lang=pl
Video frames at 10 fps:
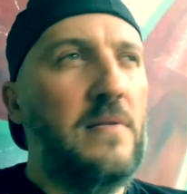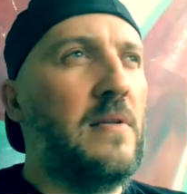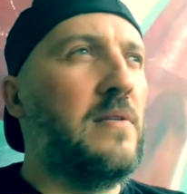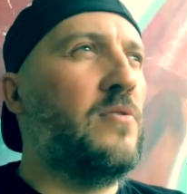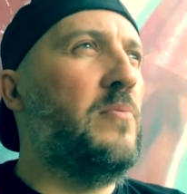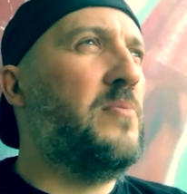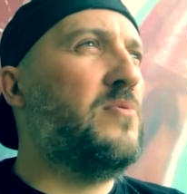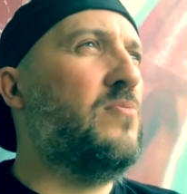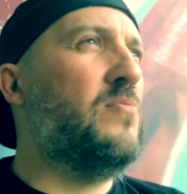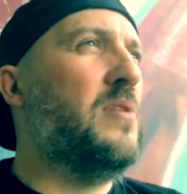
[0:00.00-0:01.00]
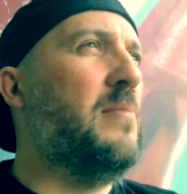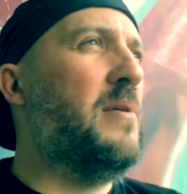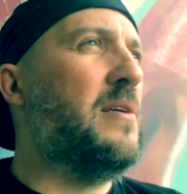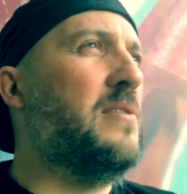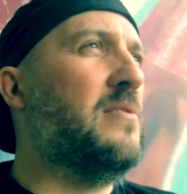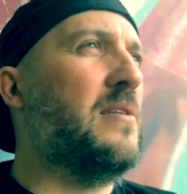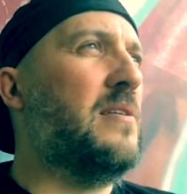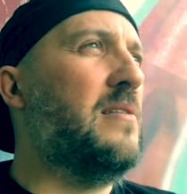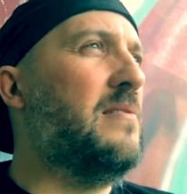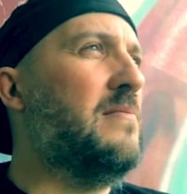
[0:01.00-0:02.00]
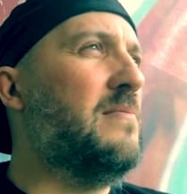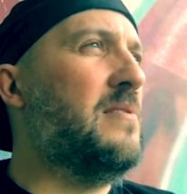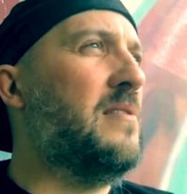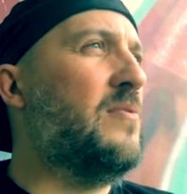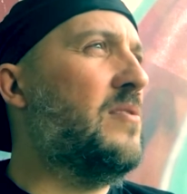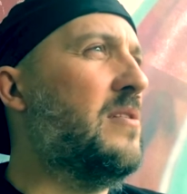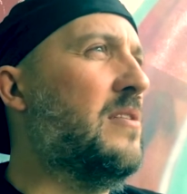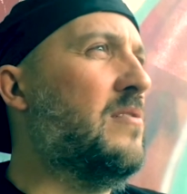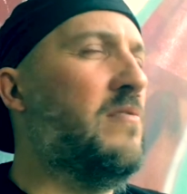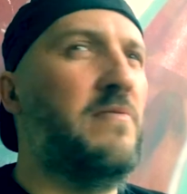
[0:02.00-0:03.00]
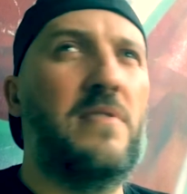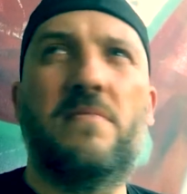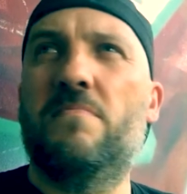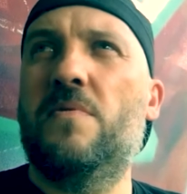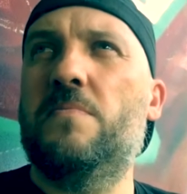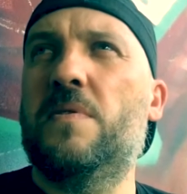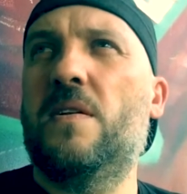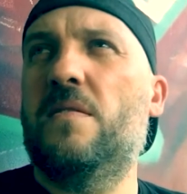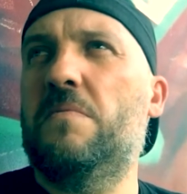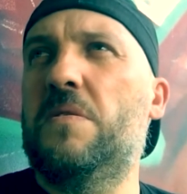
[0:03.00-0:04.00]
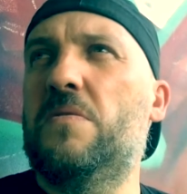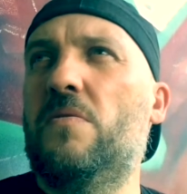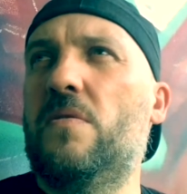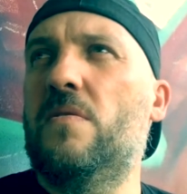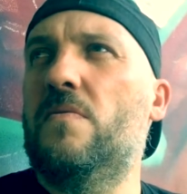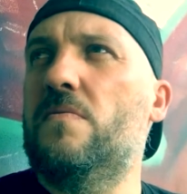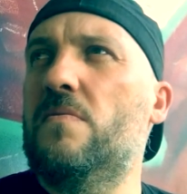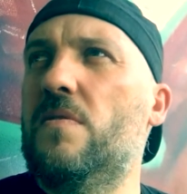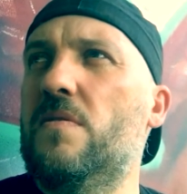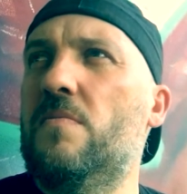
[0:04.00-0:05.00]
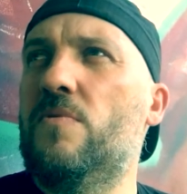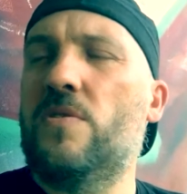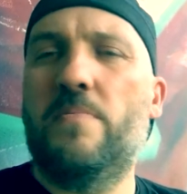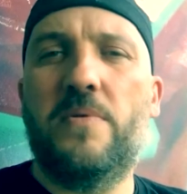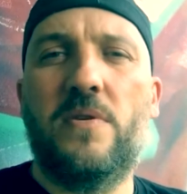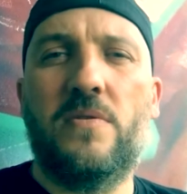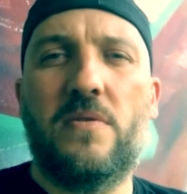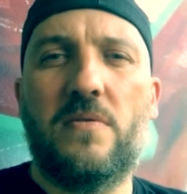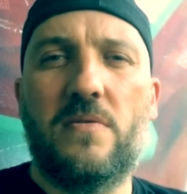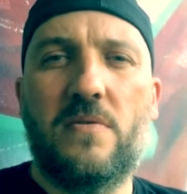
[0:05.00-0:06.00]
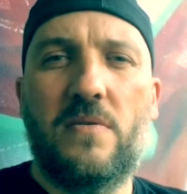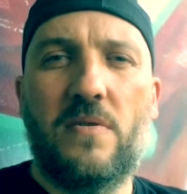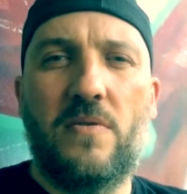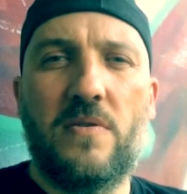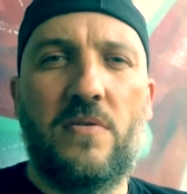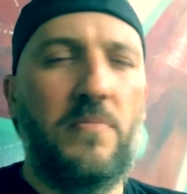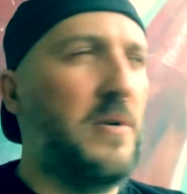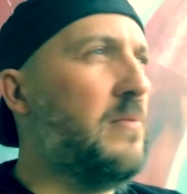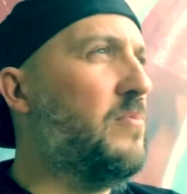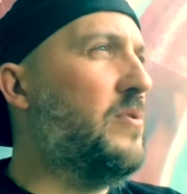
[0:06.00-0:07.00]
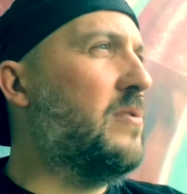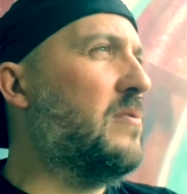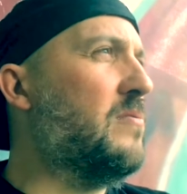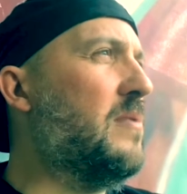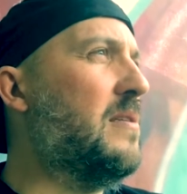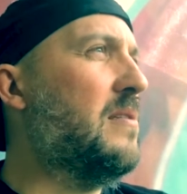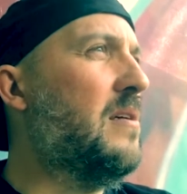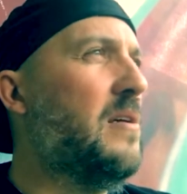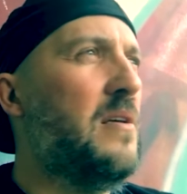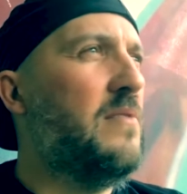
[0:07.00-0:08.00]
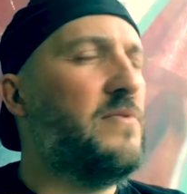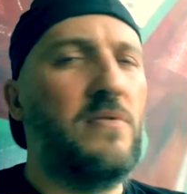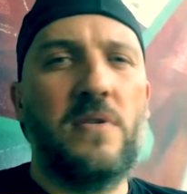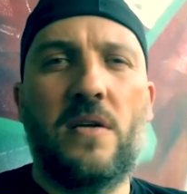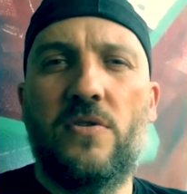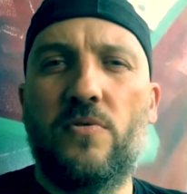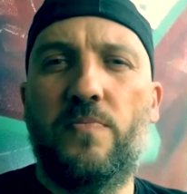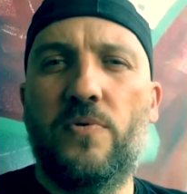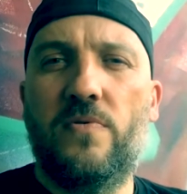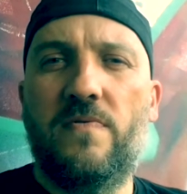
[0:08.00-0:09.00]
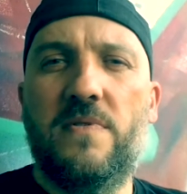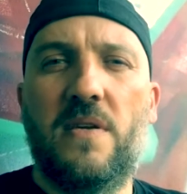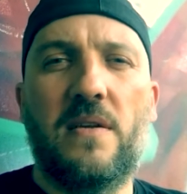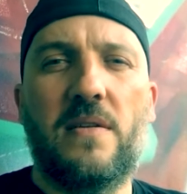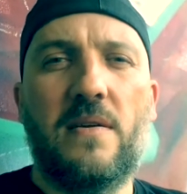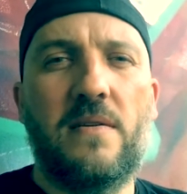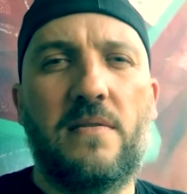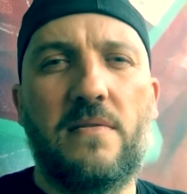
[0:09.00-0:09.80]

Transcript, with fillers: Dlatego po prostu tu nie ma jakiejś takiej zero-jedynkowej, moim zdaniem, historii. No, to nie, nie można powiedzieć, że to tylko jest dobre albo tylko złe. Wszystko zależy od punktu widzenia, tak?